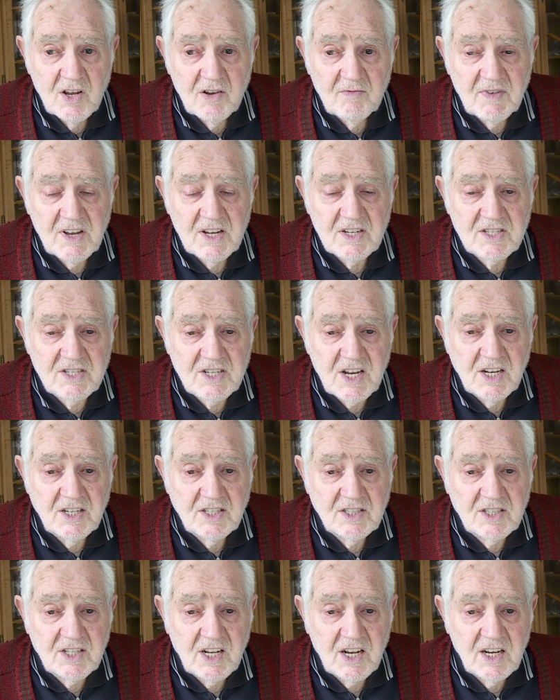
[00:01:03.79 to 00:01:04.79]
Wir
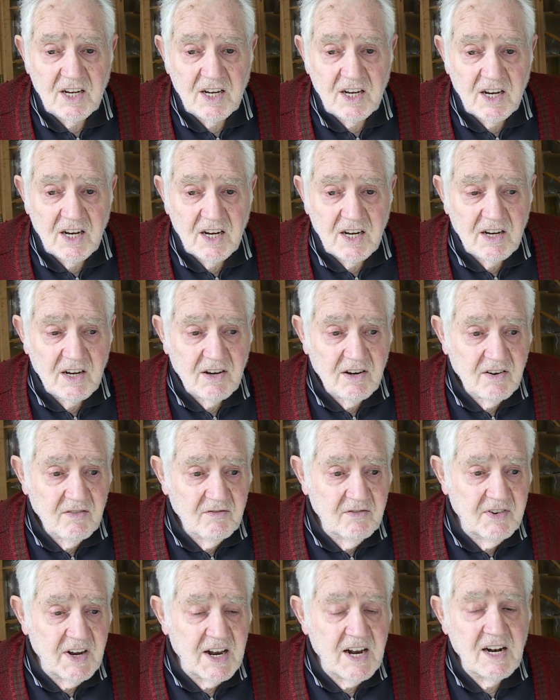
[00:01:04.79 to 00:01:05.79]
sind die
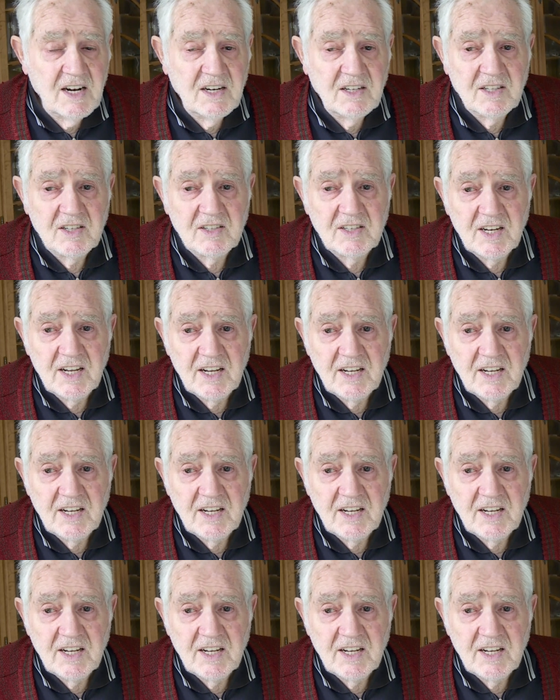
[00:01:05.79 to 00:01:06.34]
wilden